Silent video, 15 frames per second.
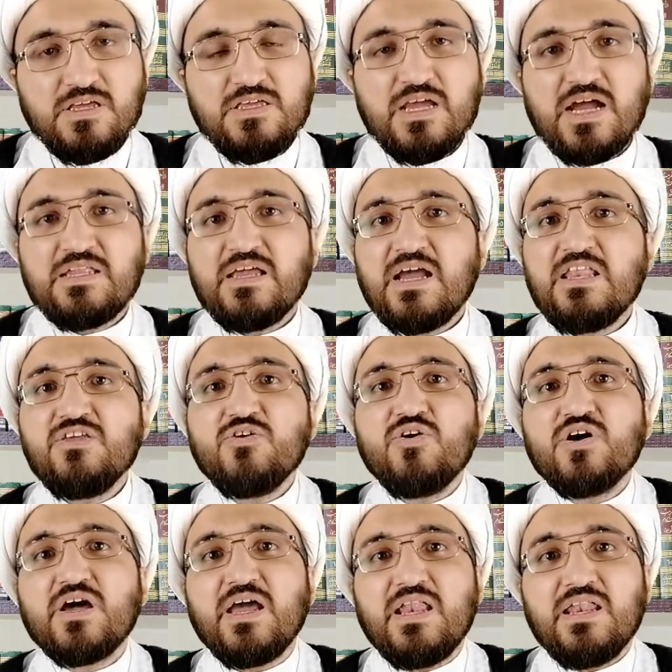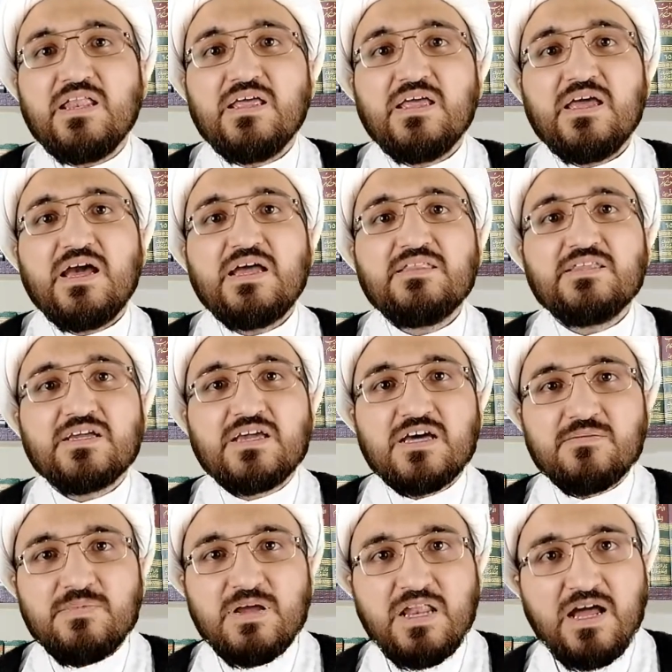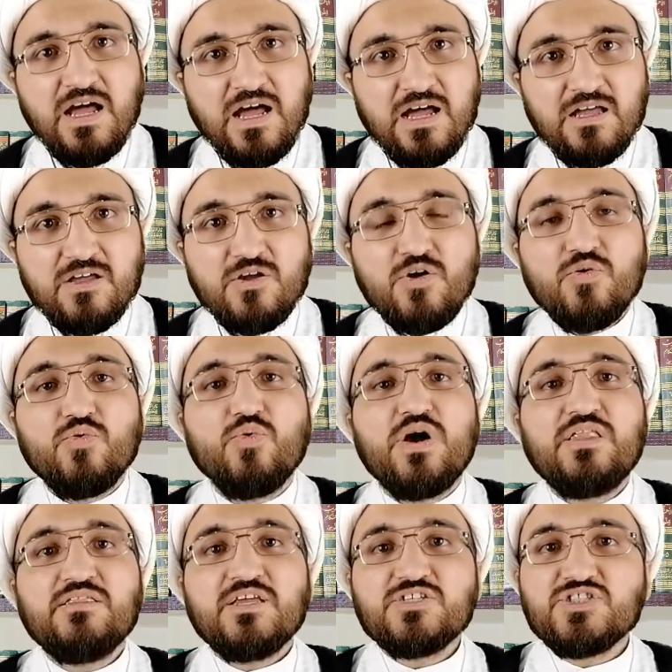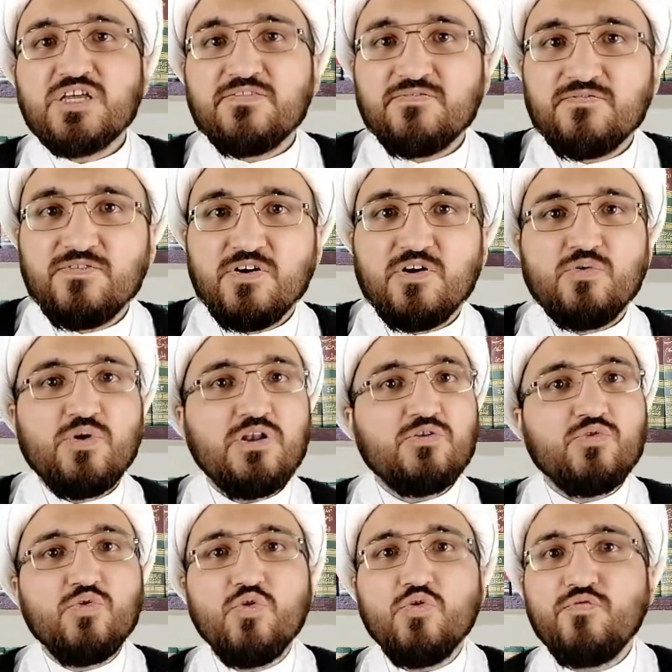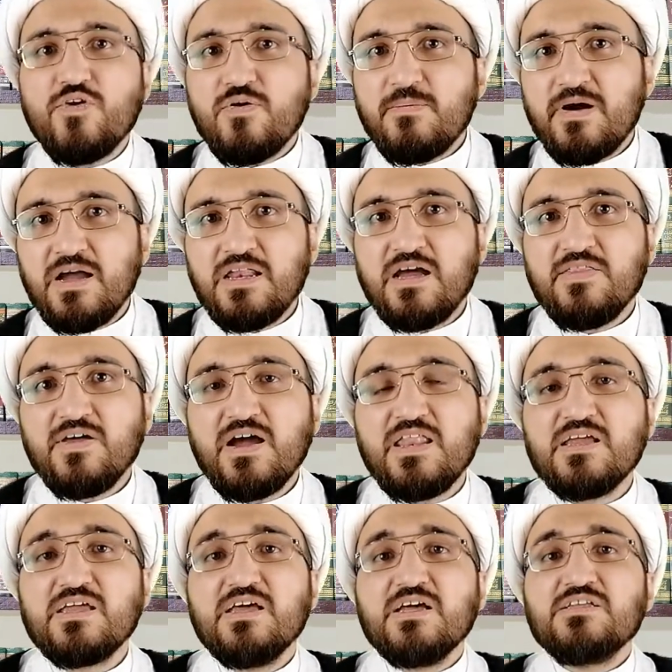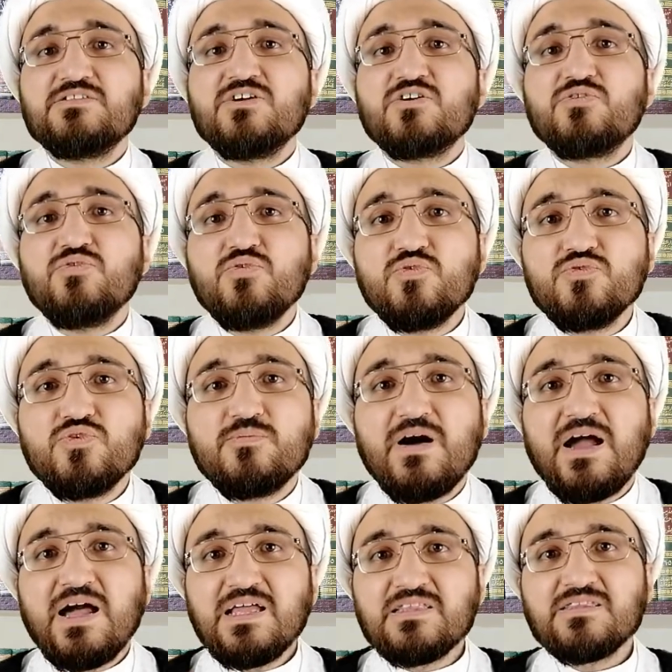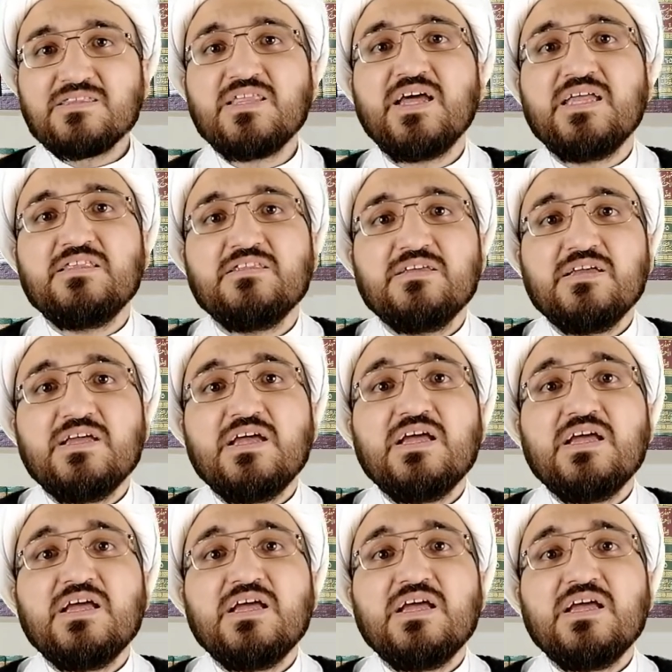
يعني هل يعقل أن كربلاء والنجف والكوفة وما إلى ذلك تكون محطا